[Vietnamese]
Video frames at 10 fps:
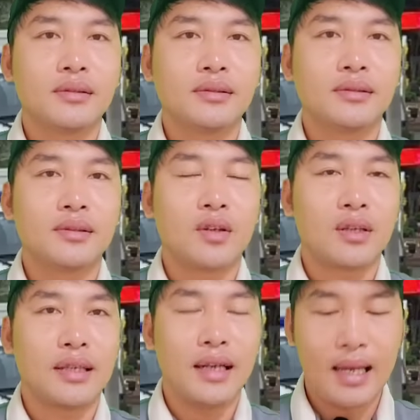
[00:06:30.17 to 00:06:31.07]
à,
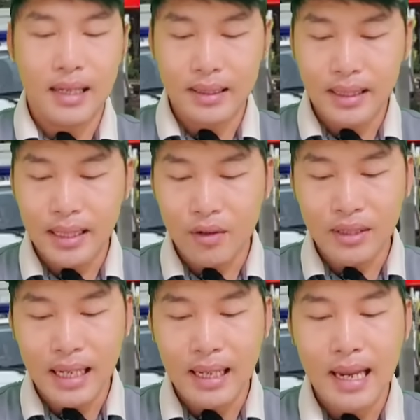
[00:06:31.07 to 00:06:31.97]
còn chị Lan thì chỉ nói
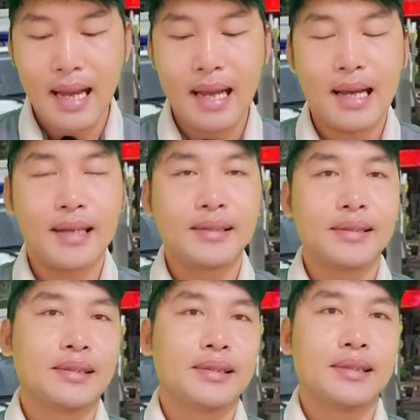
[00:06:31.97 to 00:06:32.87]
rằng là
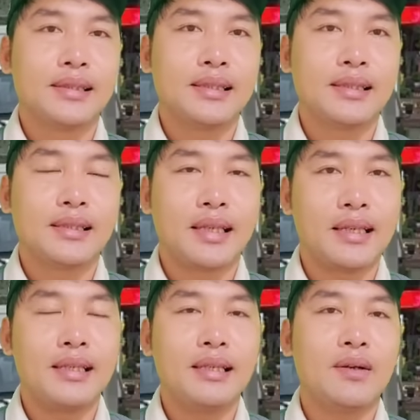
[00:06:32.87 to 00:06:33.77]
à,
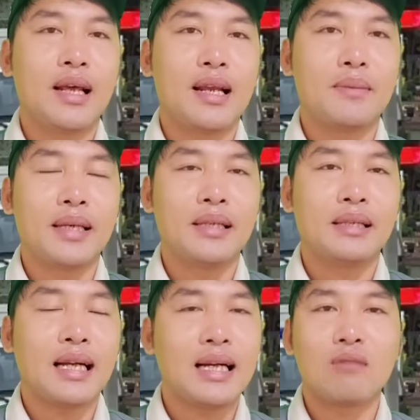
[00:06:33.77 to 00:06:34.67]
chị gọi là là bị
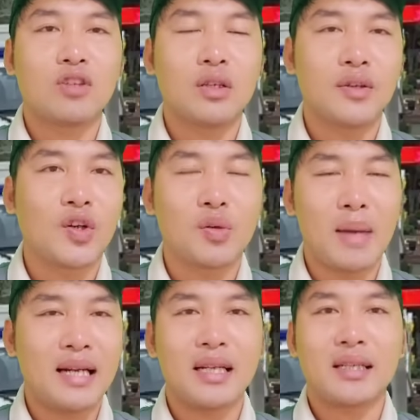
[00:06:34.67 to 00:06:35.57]
tấn công thôi còn
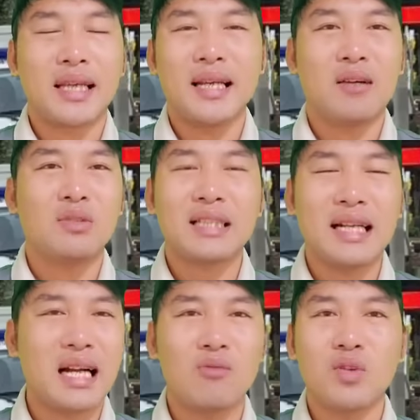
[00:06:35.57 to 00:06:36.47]
bản thân chị là không có
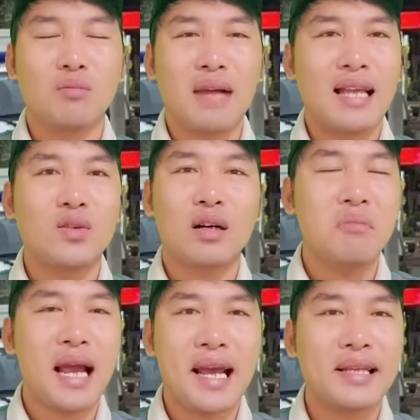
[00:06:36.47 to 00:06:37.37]
tấn công nhục mạ vu
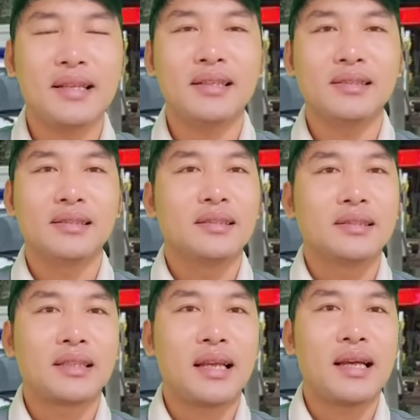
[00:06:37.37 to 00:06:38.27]
khống ai hết trơn
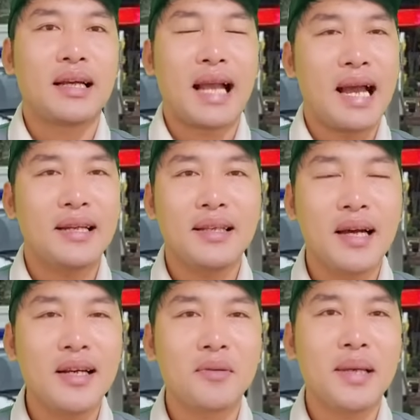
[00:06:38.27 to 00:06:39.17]
thì à, cả thế
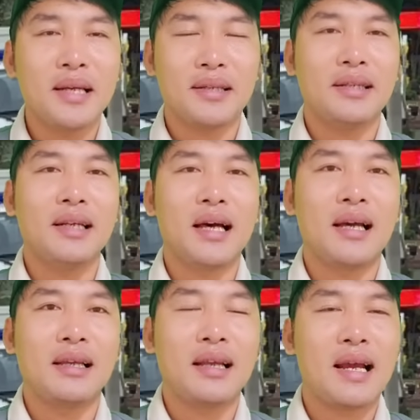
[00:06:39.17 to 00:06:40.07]
giới đều biết những cái
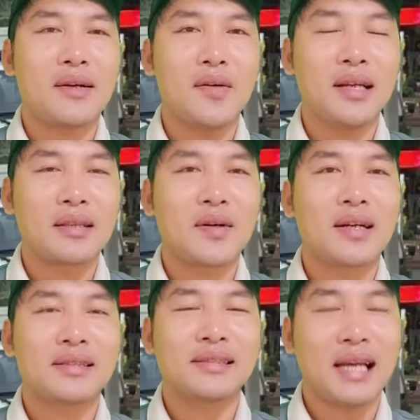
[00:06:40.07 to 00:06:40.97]
lời lan nói là
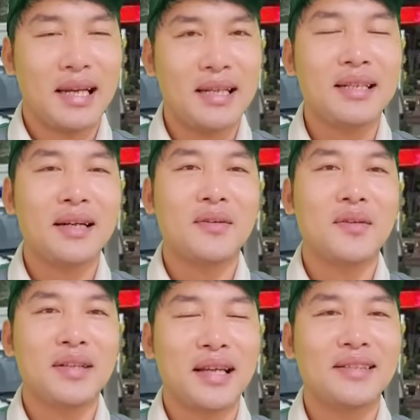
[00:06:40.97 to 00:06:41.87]
toàn là sự thật hết đó cô
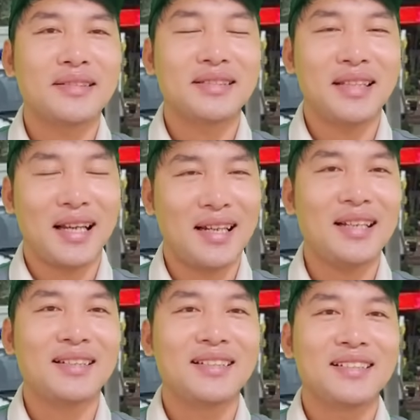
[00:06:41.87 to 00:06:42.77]
chú anh chị sự thật
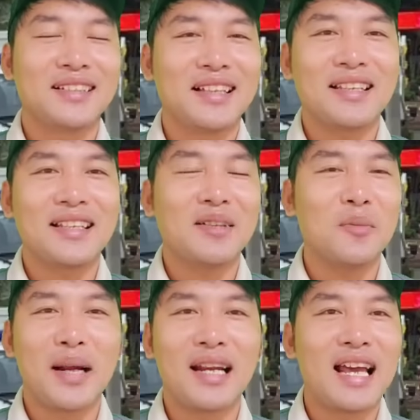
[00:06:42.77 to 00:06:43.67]
hết à, chỉ của
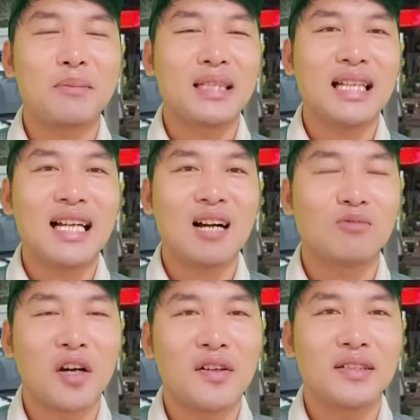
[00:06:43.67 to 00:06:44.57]
mình lan bị tấn
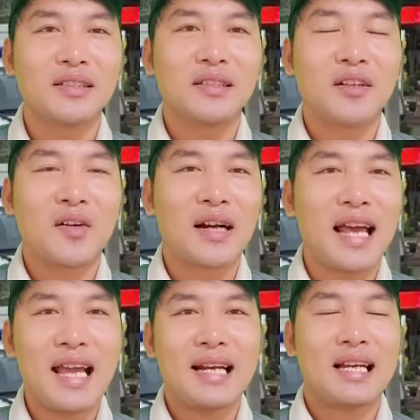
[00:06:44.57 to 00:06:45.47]
công thôi còn
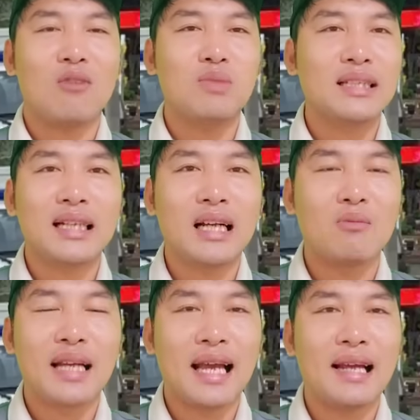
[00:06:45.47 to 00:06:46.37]
lan là không đi tấn
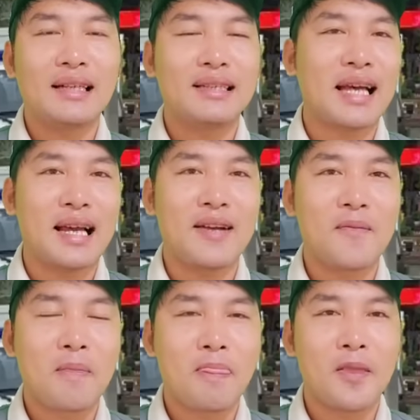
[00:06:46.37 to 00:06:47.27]
công người hả người ta
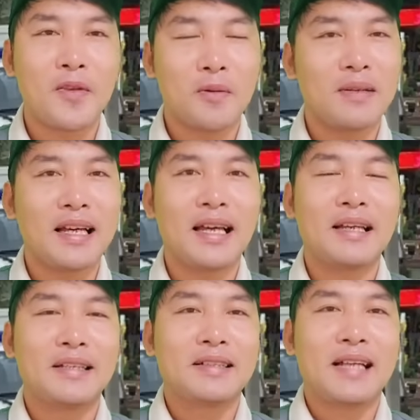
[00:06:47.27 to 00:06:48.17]
nói chung
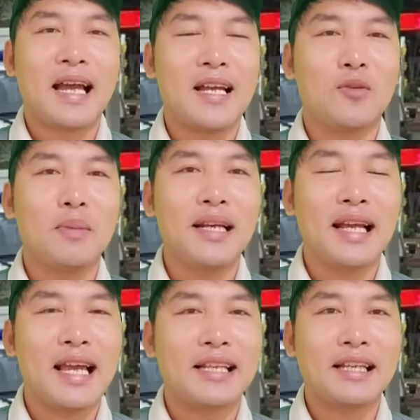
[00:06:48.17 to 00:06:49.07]
là ai cũng biết
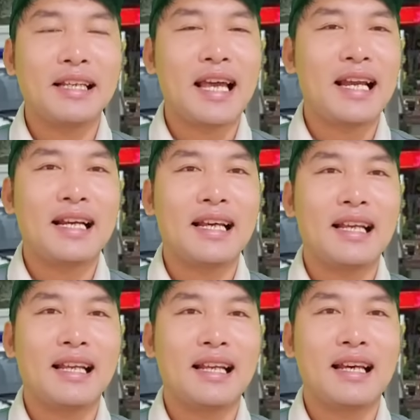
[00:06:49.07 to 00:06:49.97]
lan chị lan
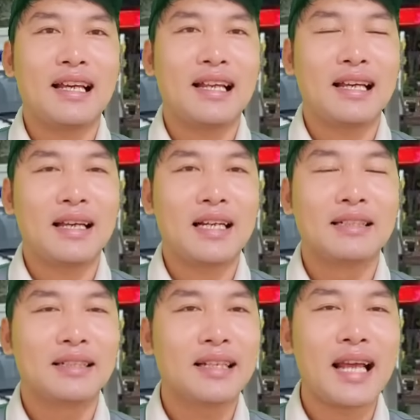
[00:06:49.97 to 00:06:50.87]
là, là, là, là
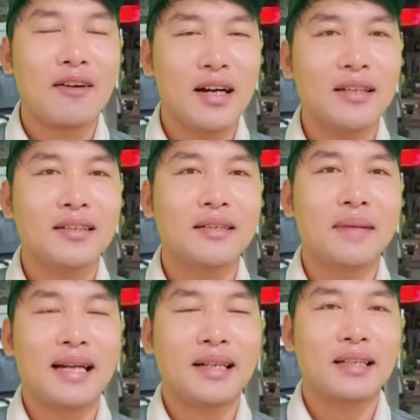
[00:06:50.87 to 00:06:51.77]
người như thế nào hết nhưng
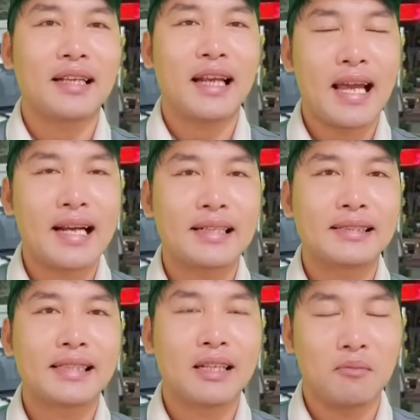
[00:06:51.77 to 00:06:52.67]
bản thân chị lan
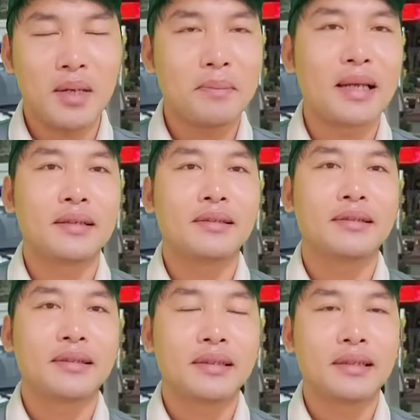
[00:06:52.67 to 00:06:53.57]
thì không biết mình
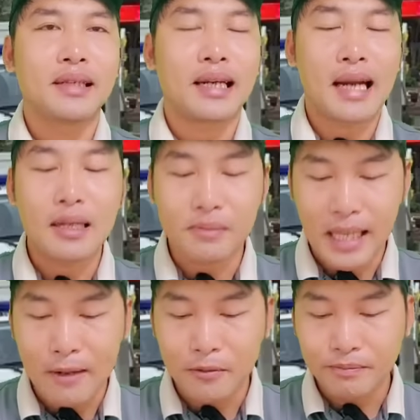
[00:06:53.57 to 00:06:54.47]
là ra làm
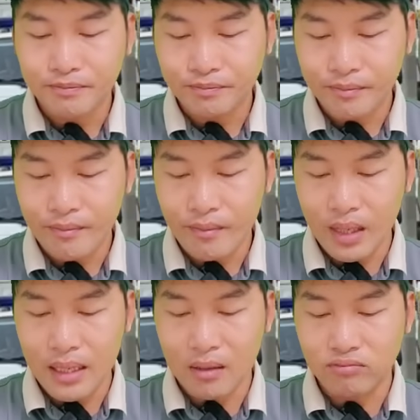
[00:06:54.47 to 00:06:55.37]
sao ừ,
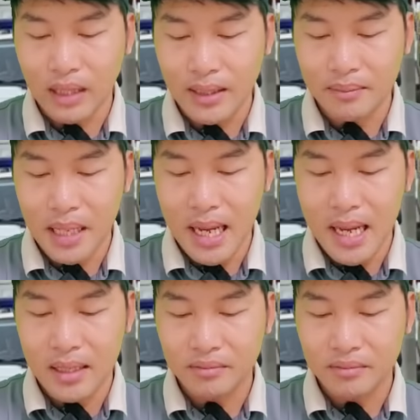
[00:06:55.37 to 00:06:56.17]
các thông tin mà